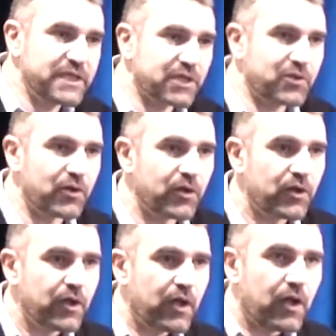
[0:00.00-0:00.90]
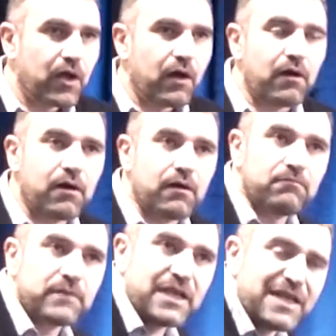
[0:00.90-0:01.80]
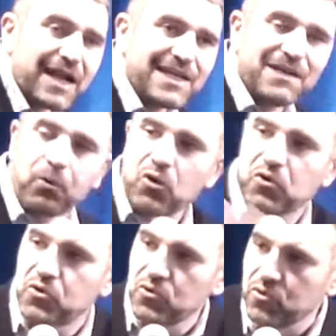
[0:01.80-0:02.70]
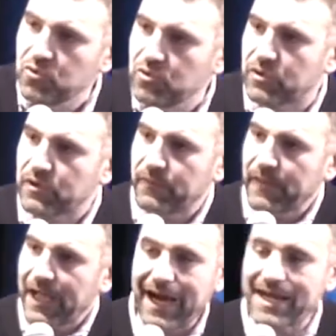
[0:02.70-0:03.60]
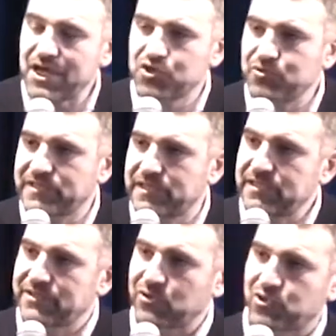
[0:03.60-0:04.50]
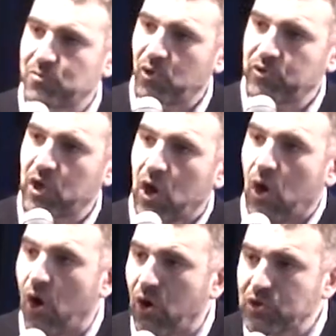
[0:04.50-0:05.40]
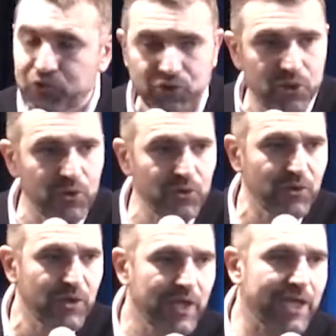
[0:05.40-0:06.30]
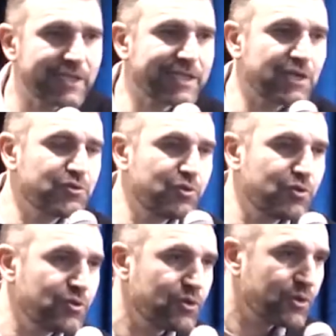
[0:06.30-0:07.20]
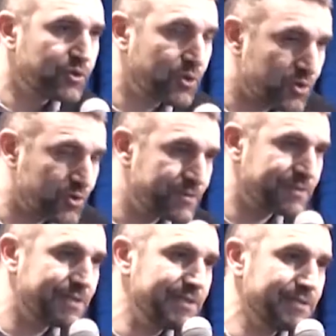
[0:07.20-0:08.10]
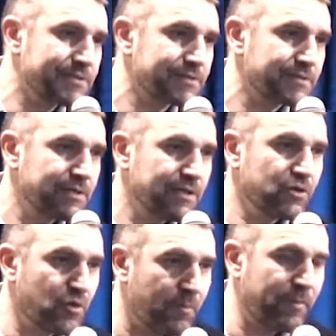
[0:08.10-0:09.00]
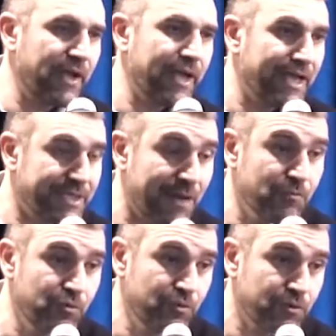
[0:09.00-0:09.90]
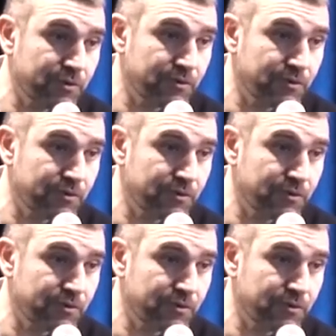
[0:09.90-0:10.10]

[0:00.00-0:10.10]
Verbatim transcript: dire que euh, il y a libre cours à l'injustice dans ce monde. Or, Dieu est un Dieu de justice, de paix et d'amour.